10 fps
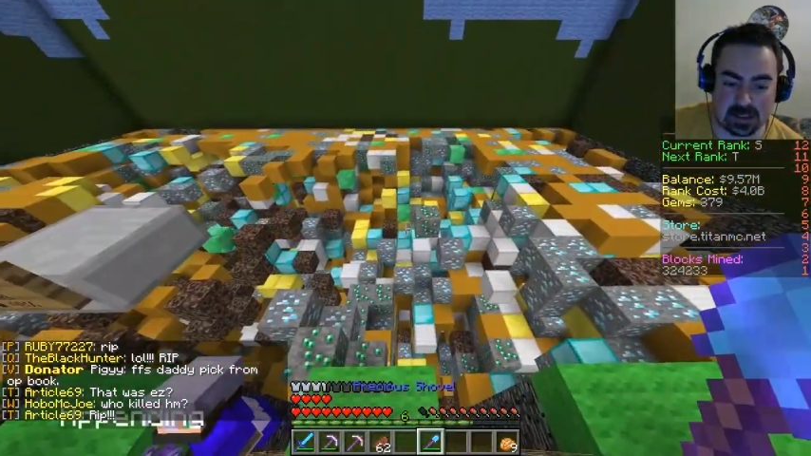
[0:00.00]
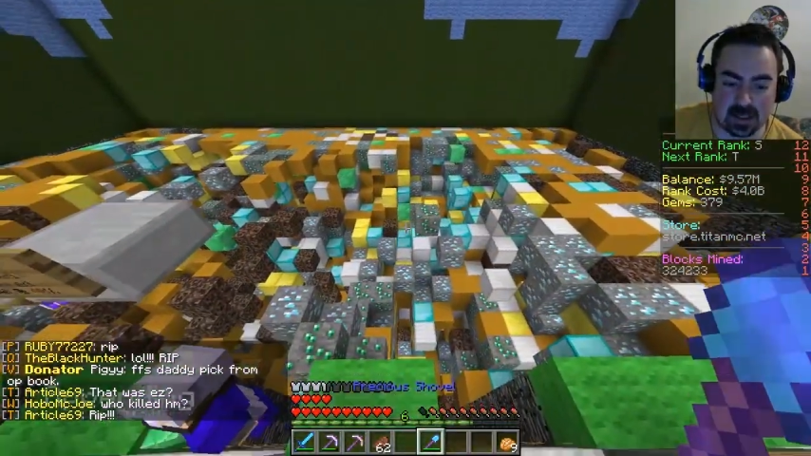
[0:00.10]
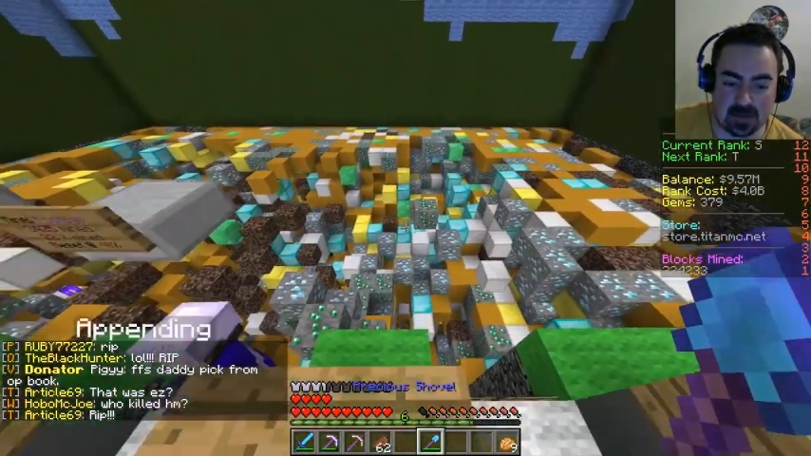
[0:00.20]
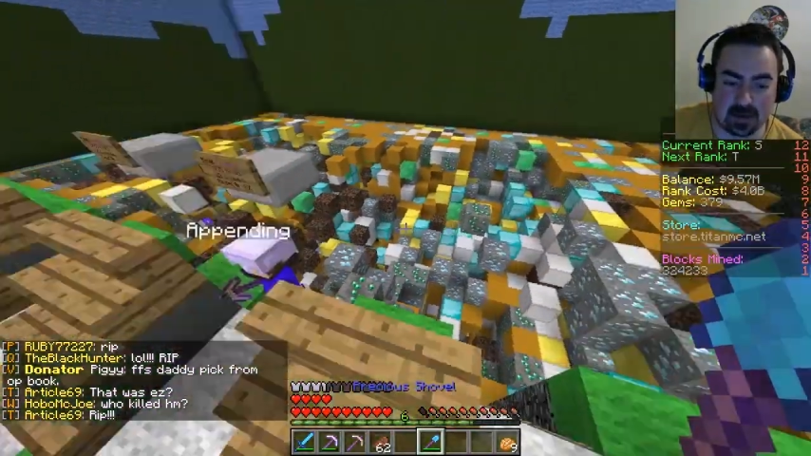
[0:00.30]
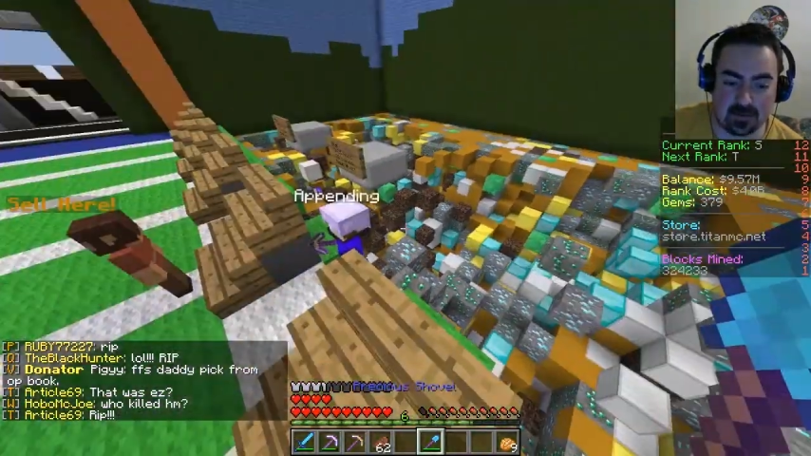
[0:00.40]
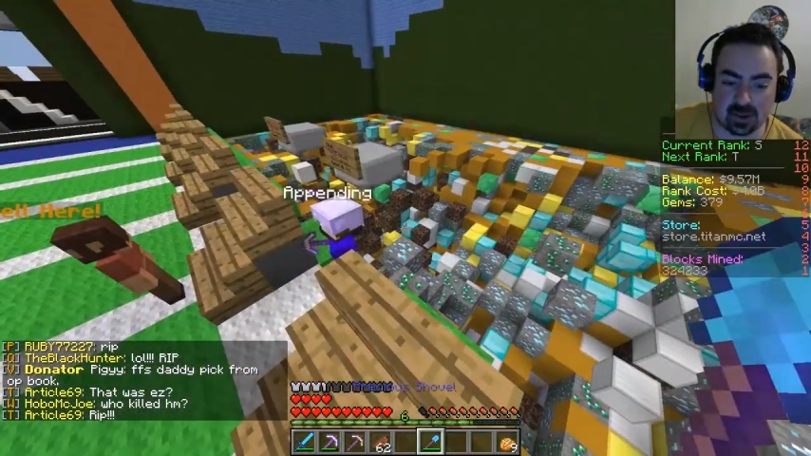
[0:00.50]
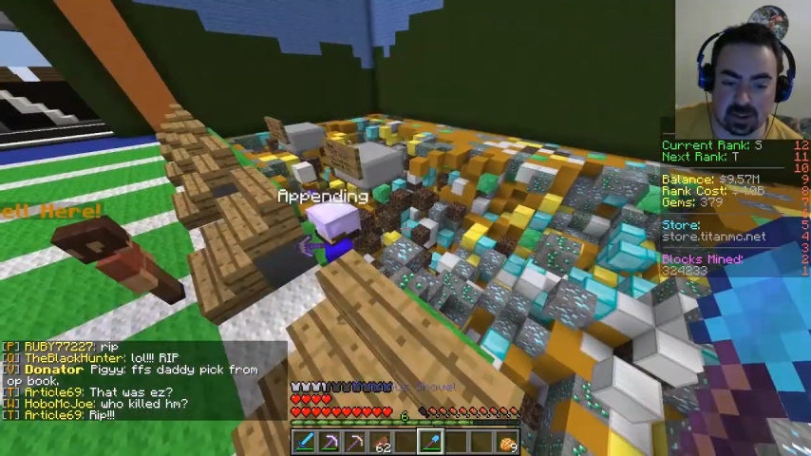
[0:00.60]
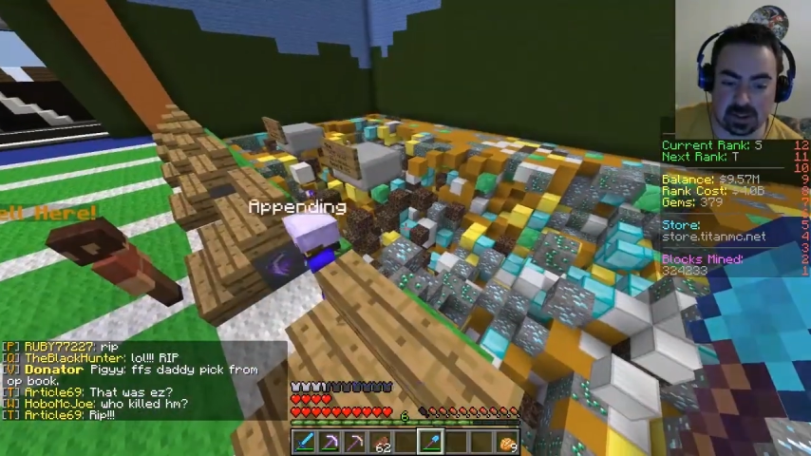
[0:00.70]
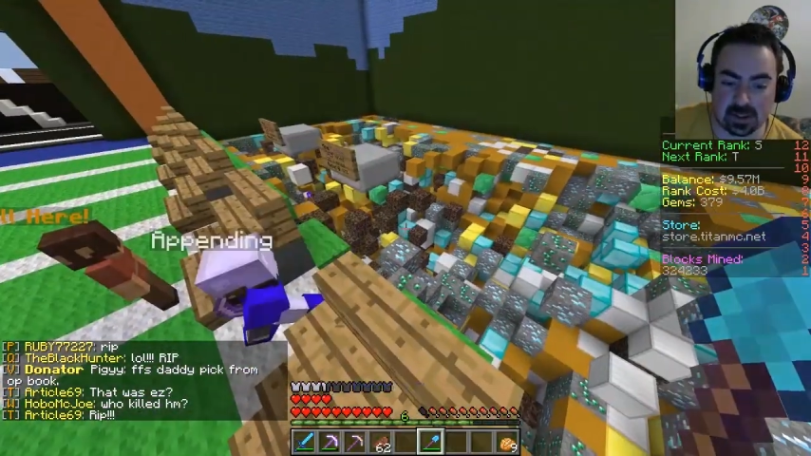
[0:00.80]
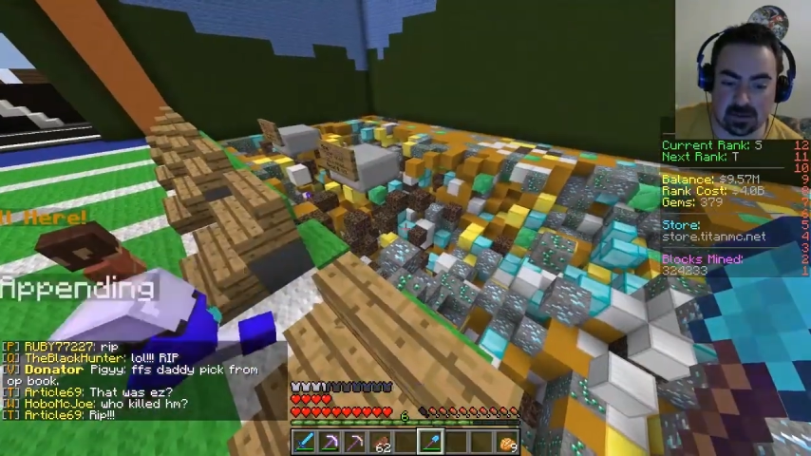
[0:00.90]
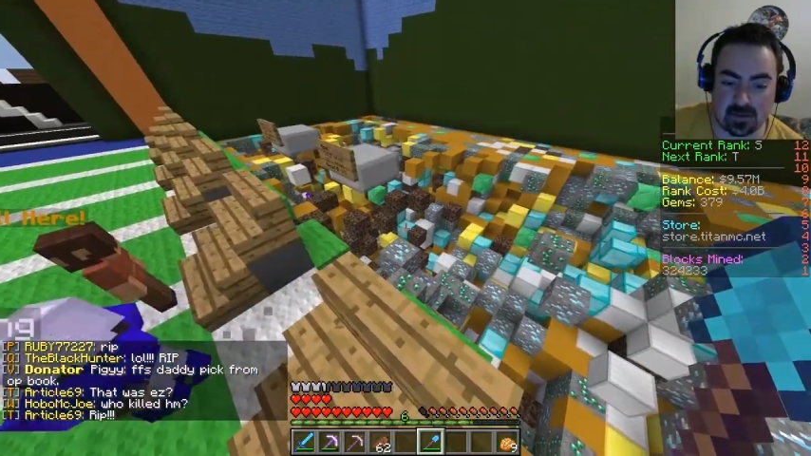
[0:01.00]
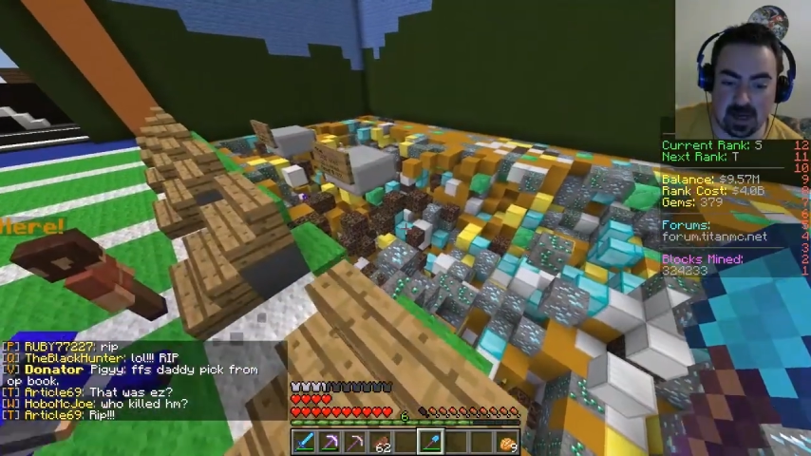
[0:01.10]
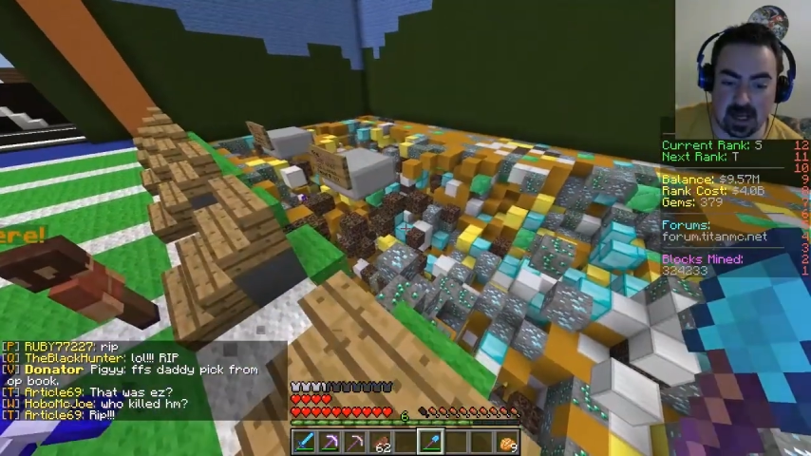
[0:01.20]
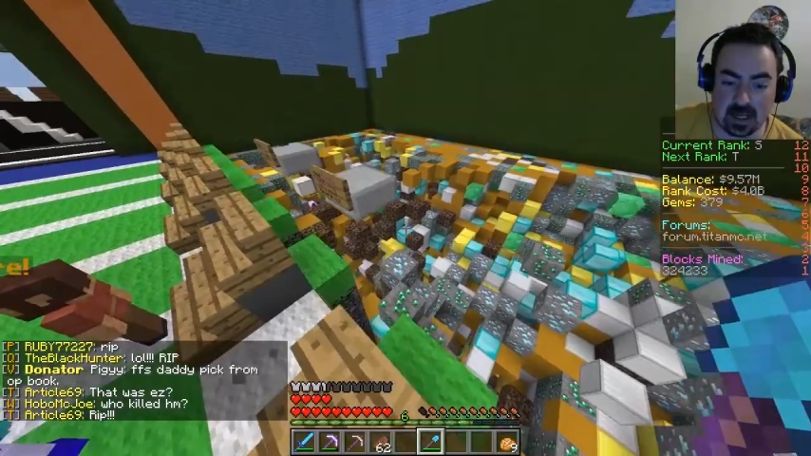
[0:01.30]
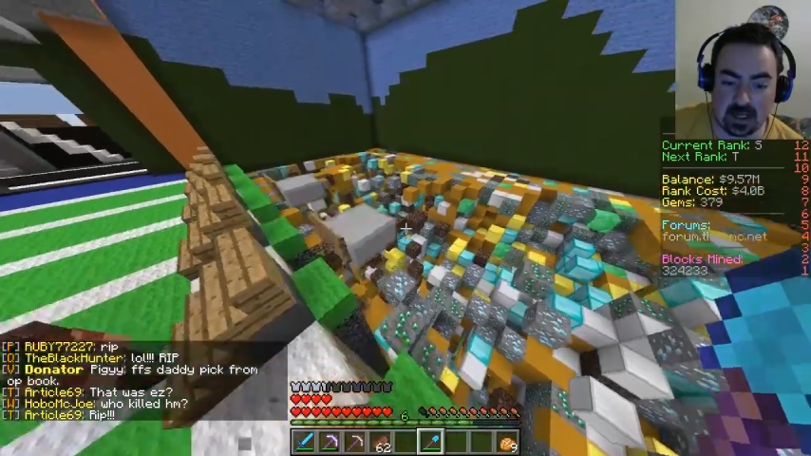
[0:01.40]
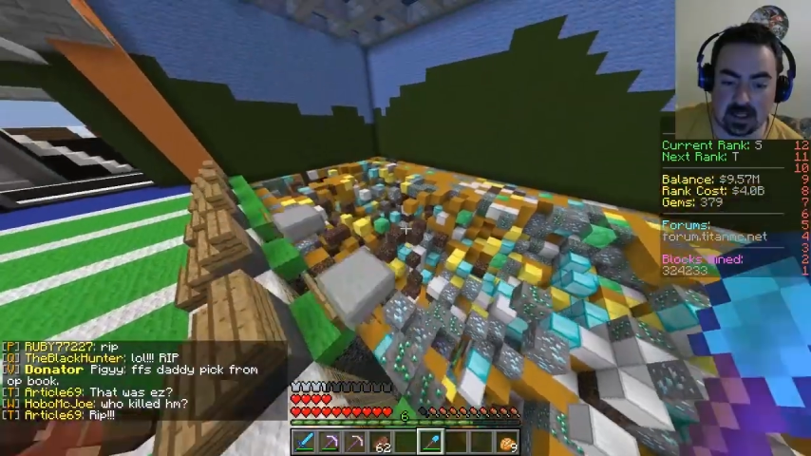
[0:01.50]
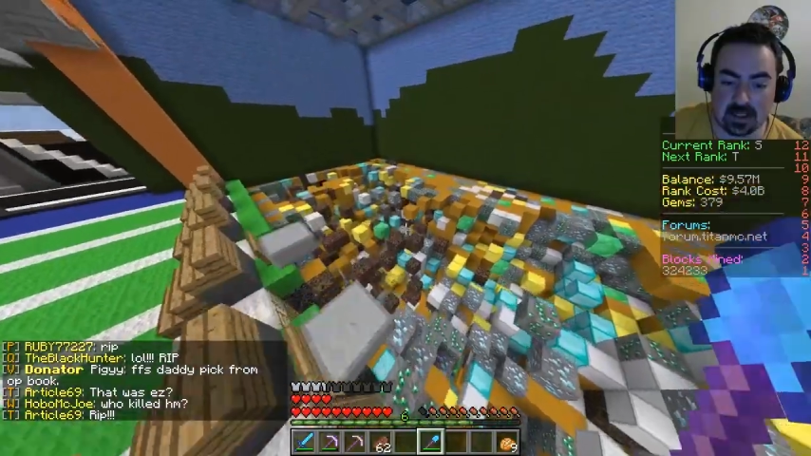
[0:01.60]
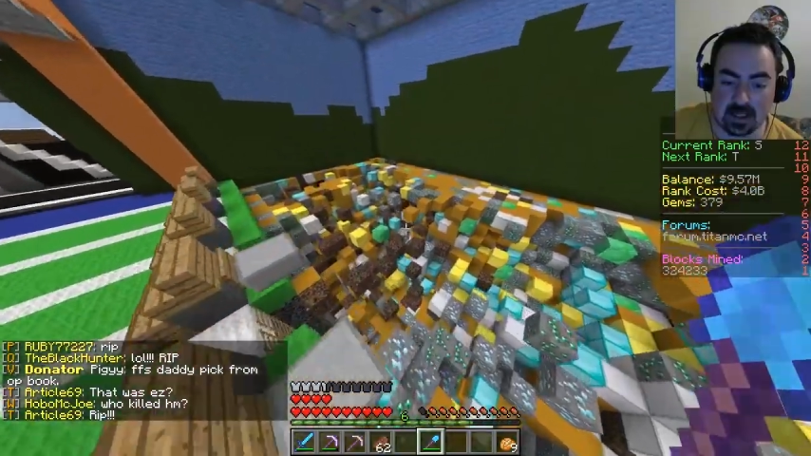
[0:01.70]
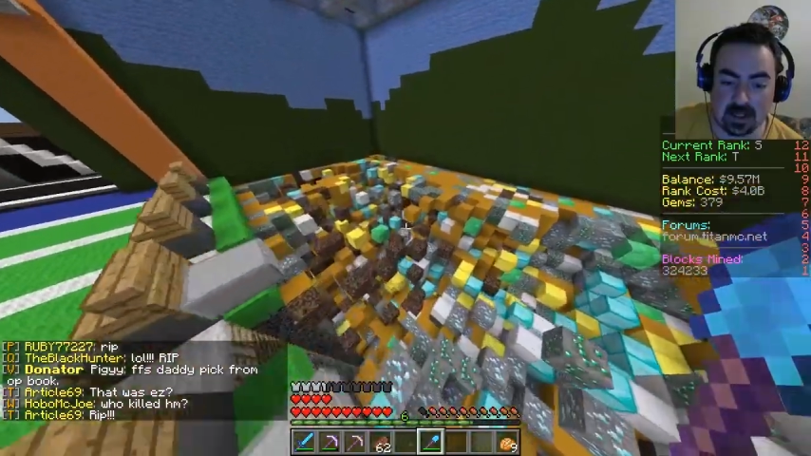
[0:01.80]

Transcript: scavare qui ce ne sta una valanga